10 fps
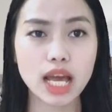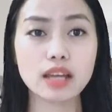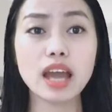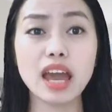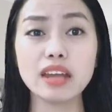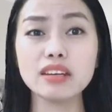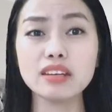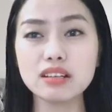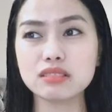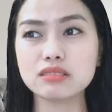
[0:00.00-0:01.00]
để
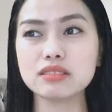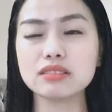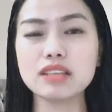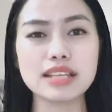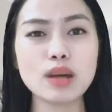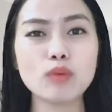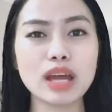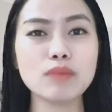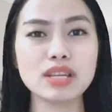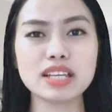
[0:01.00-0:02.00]
đừng để sau này
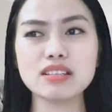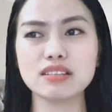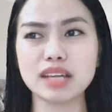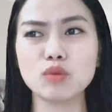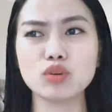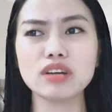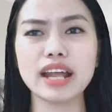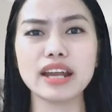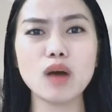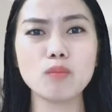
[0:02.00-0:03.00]
mình sẽ trở thành một người
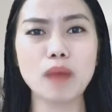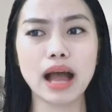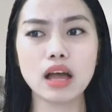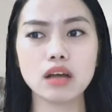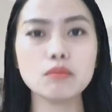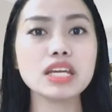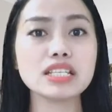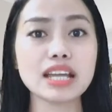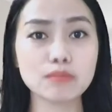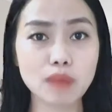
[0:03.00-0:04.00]
đàn ông mà bị
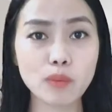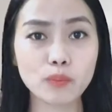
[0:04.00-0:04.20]
trách móc